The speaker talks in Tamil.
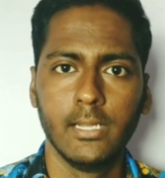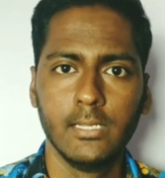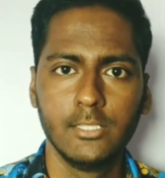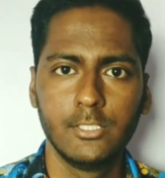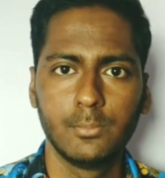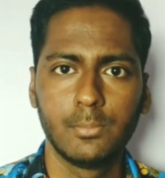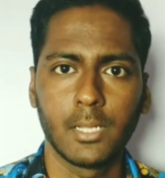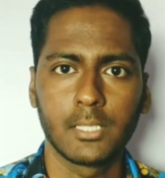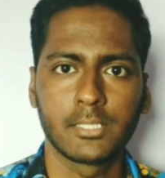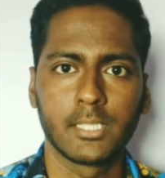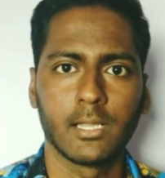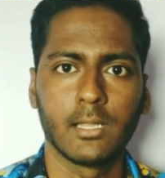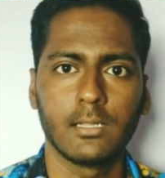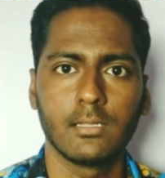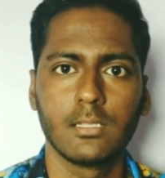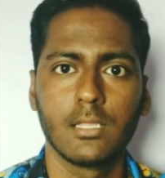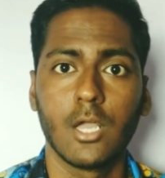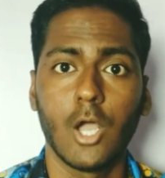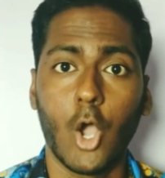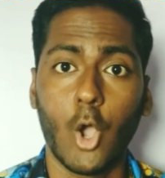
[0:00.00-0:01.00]
எழுந்து பார்த்தா
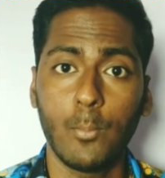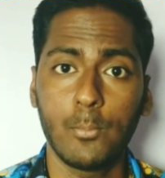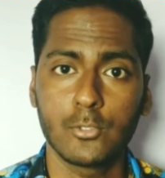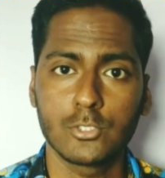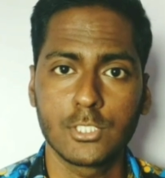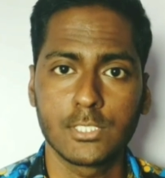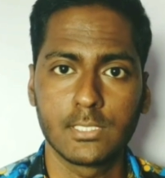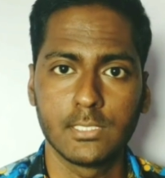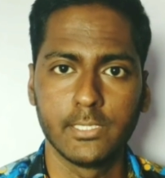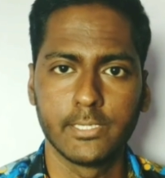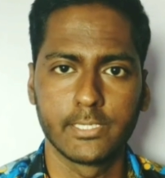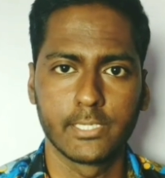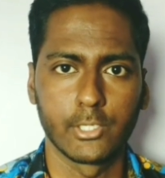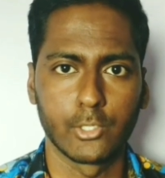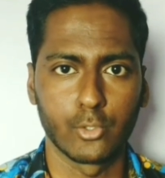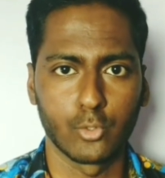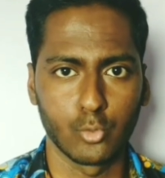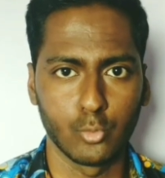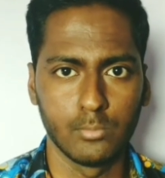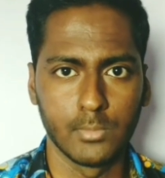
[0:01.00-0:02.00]
ஆப்போசிட்ல
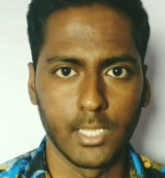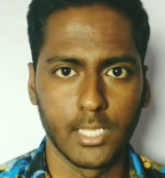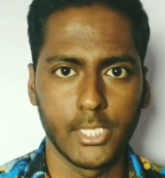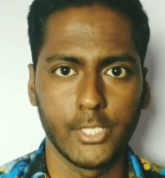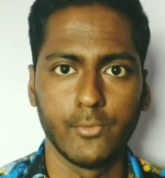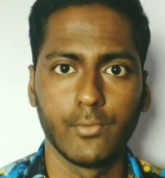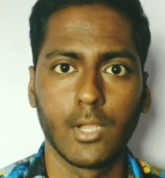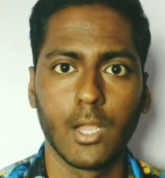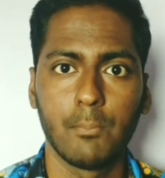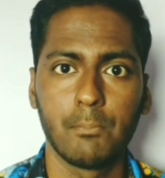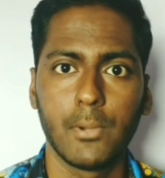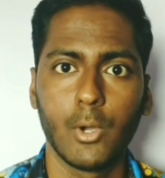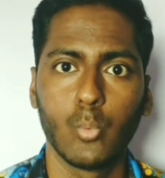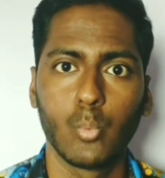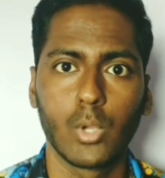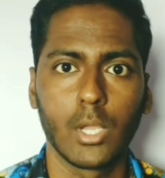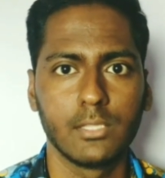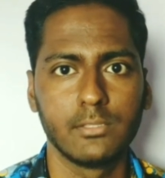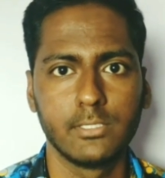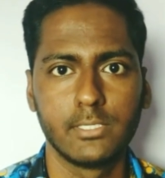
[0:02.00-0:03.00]
இருக்கிற ரூம்ல இவங்க அப்பா
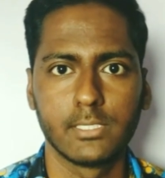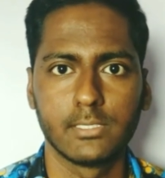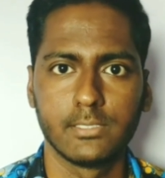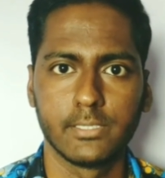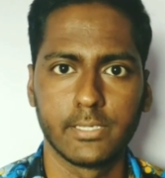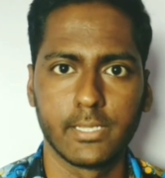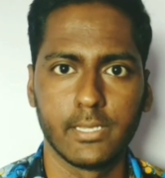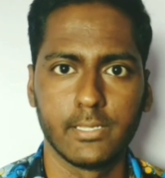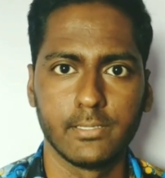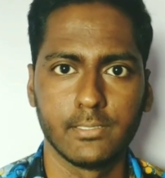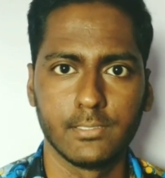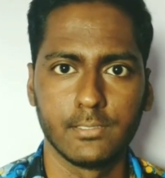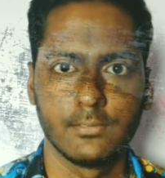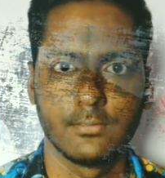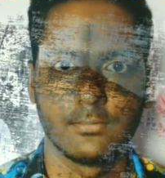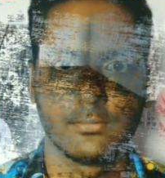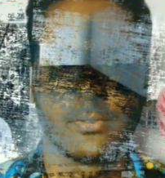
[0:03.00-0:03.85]
உட்கார்ந்துட்டு இருந்திருக்காரு